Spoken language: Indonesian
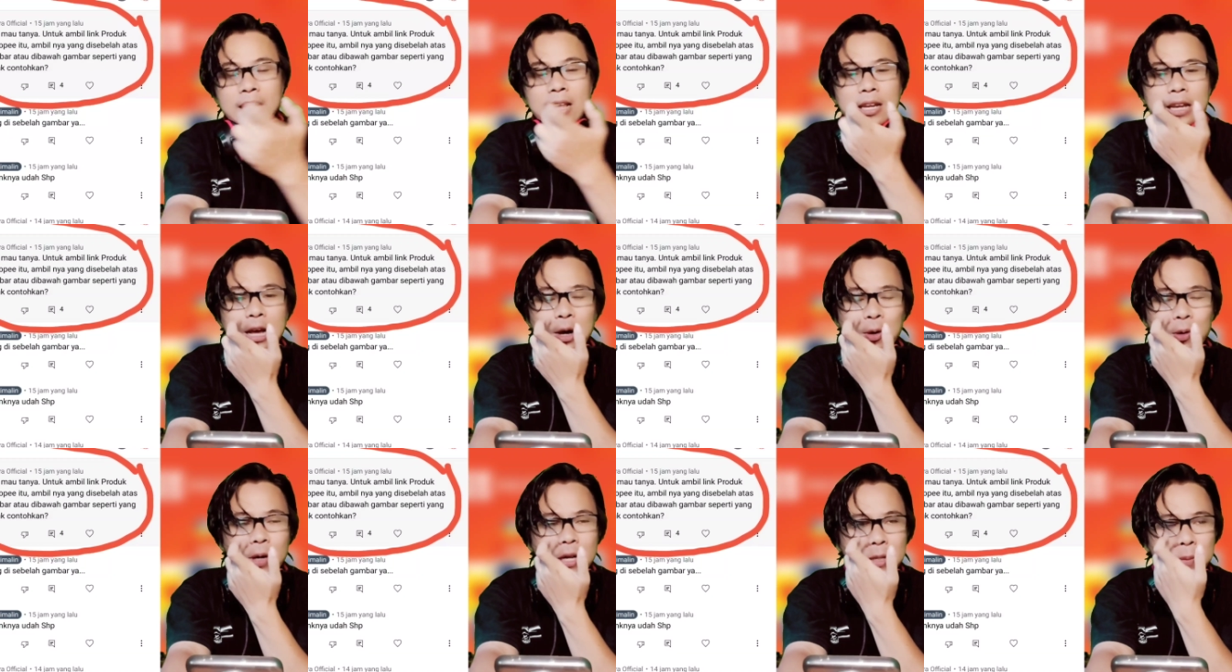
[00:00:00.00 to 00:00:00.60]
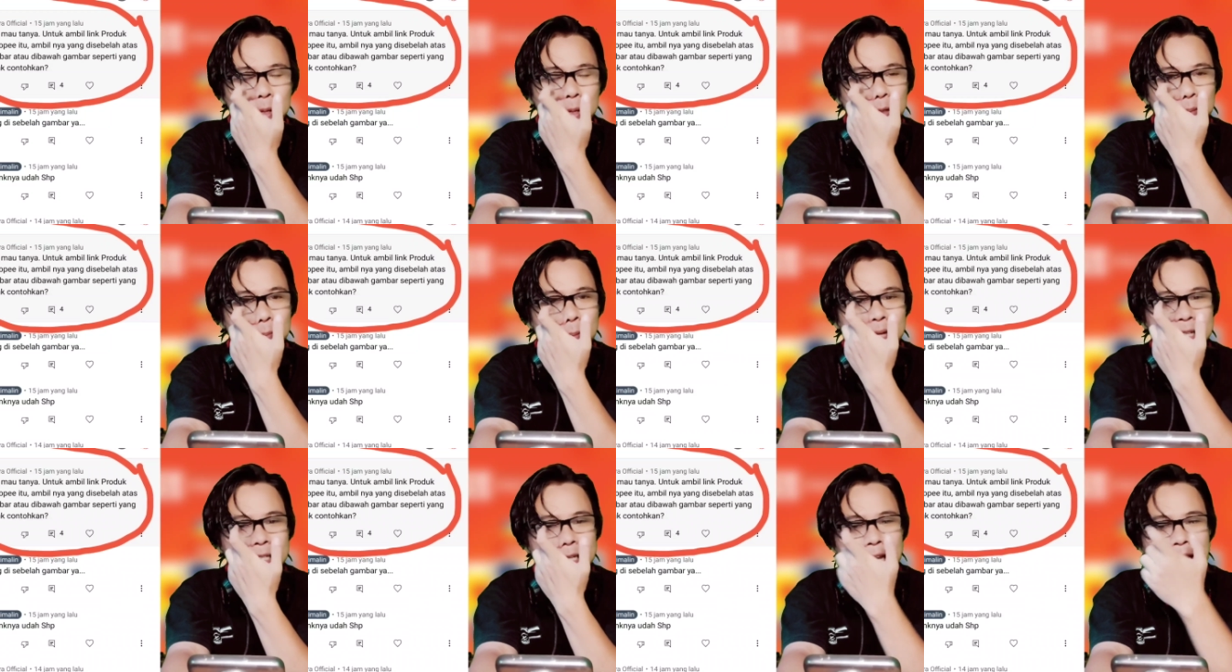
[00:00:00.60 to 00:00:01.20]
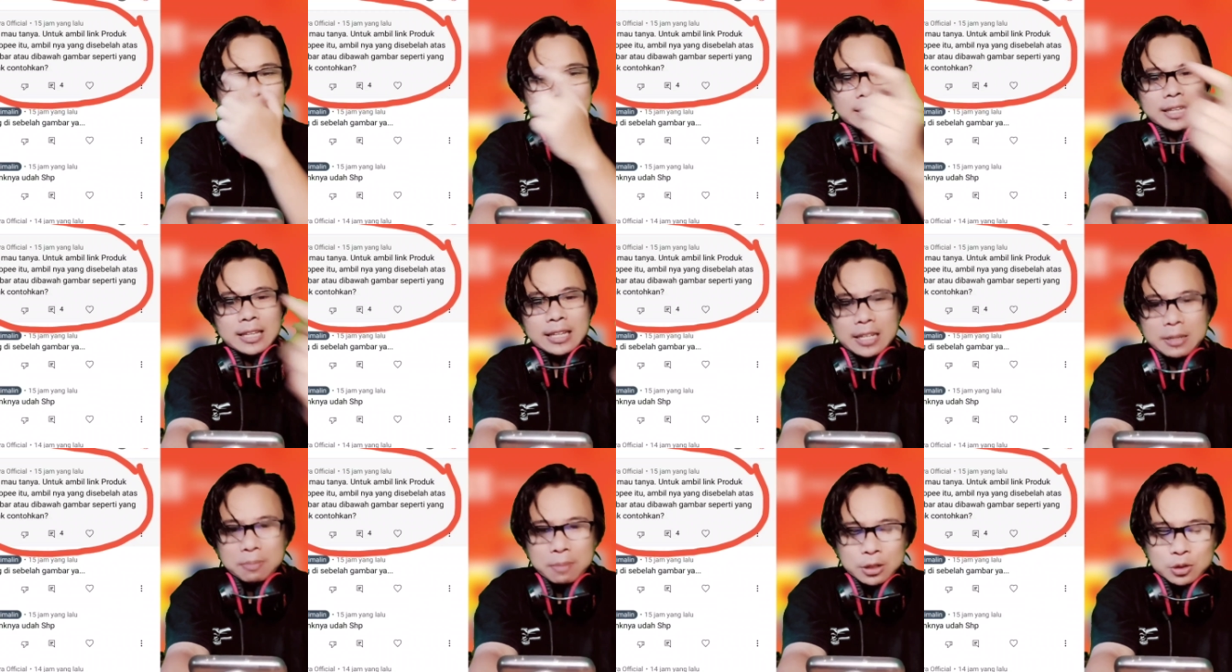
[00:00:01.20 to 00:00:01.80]
Nah oke teman-teman, jadi
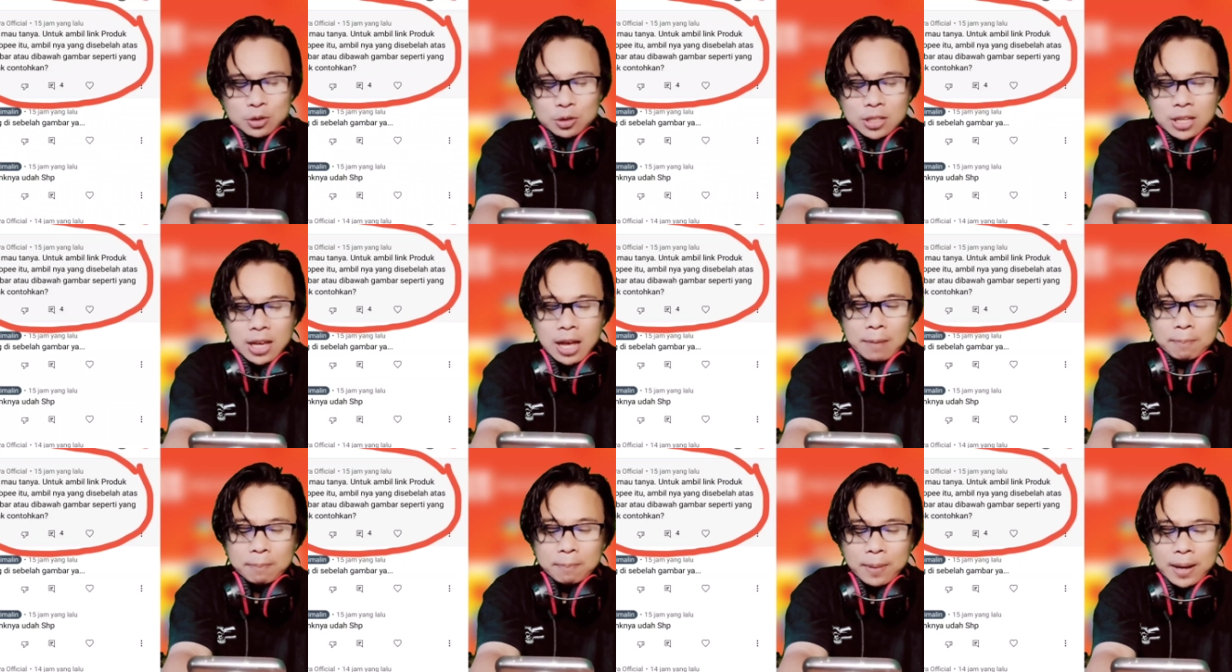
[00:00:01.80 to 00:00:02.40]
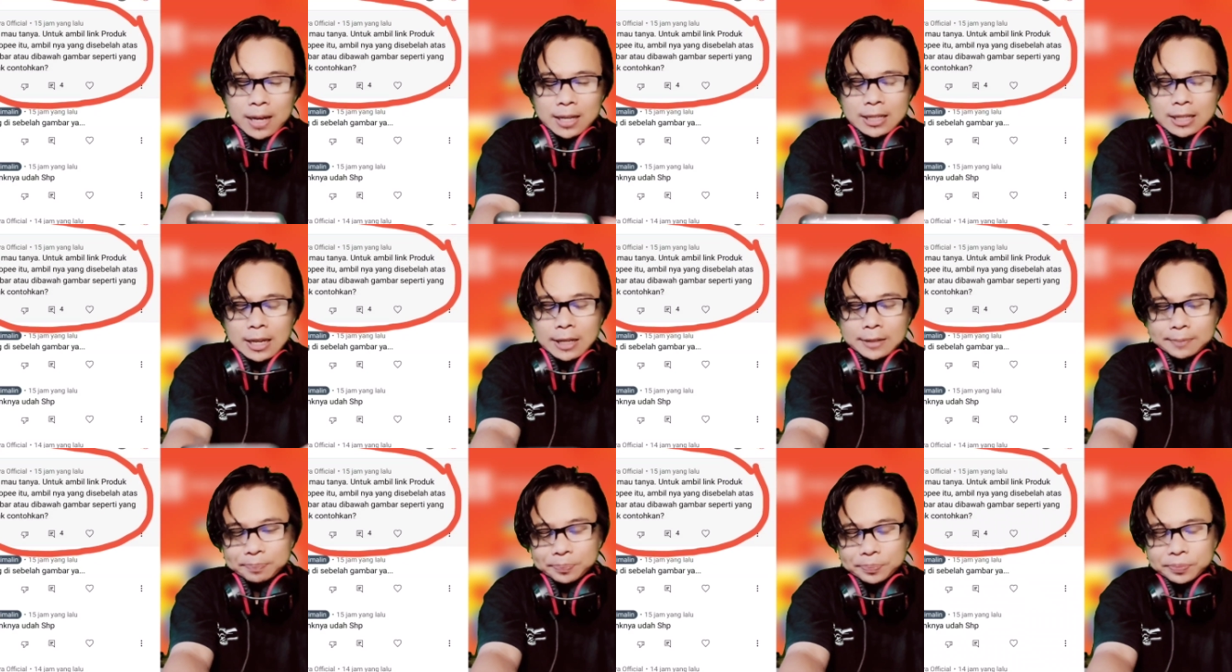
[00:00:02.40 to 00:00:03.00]
ini maksudnya apa ya?